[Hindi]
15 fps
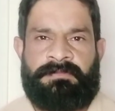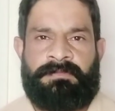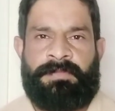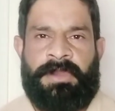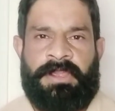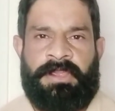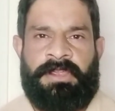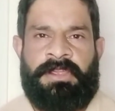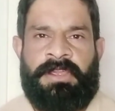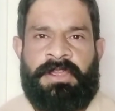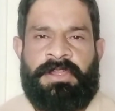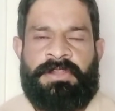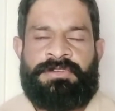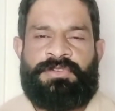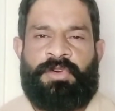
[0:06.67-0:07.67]
भाई
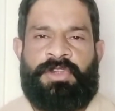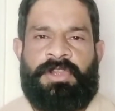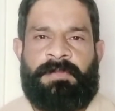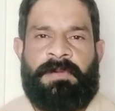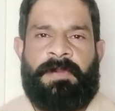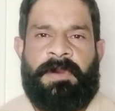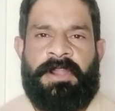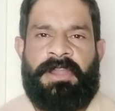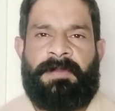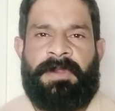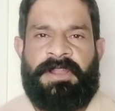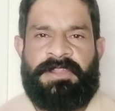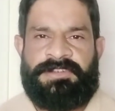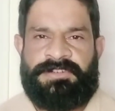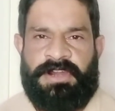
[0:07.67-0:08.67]
जो कि अभी बॉडी
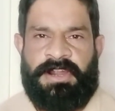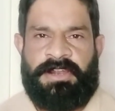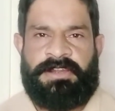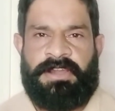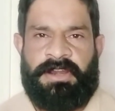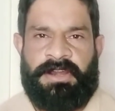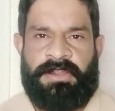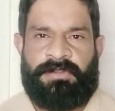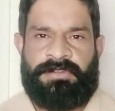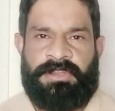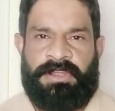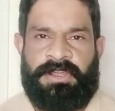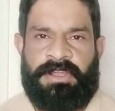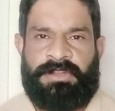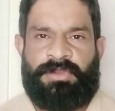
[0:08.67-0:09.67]
बिल्डिंग स्टार्ट कर रहे होते
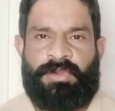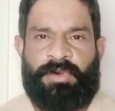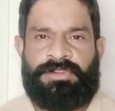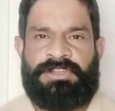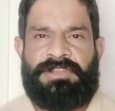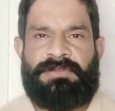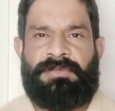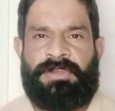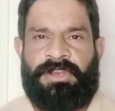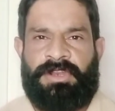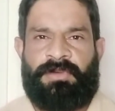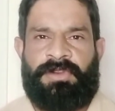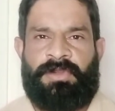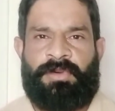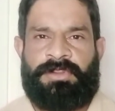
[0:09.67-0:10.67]
हैं दो तीन महीने
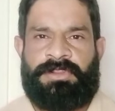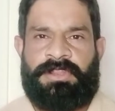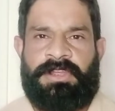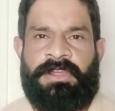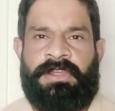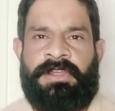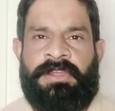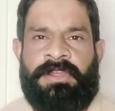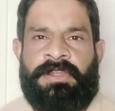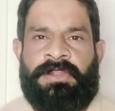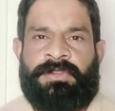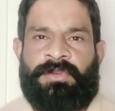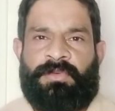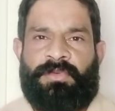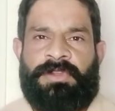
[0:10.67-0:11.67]
में होते
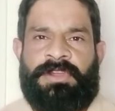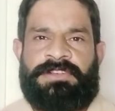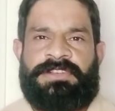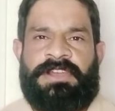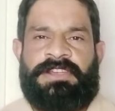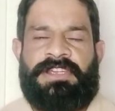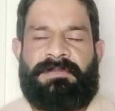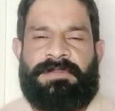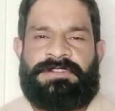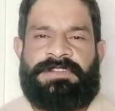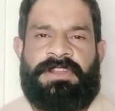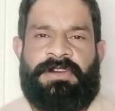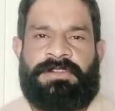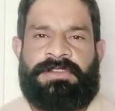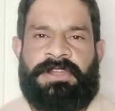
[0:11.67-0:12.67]
हैं तो उनके साथ ये
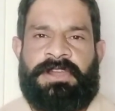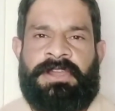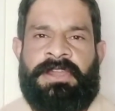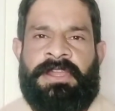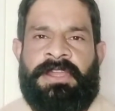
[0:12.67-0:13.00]
मसला होता है